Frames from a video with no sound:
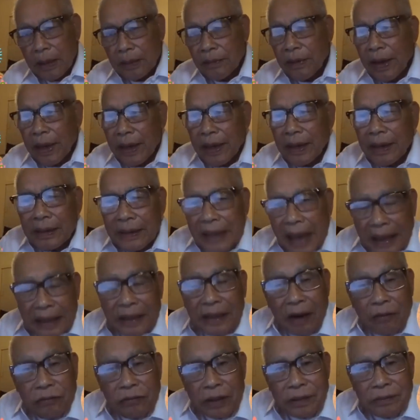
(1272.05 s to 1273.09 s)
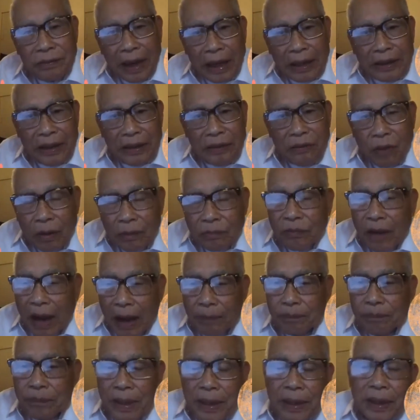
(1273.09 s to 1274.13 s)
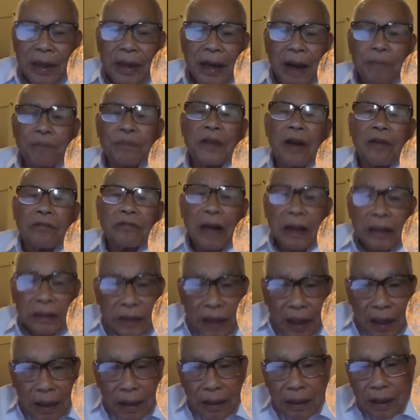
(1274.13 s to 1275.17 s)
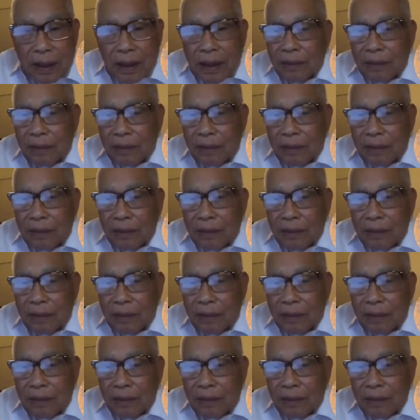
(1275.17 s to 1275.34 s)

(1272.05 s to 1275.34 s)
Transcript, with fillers: Vì thành công như vậy nên quân Pháp bị gặp nhiều trắc trở,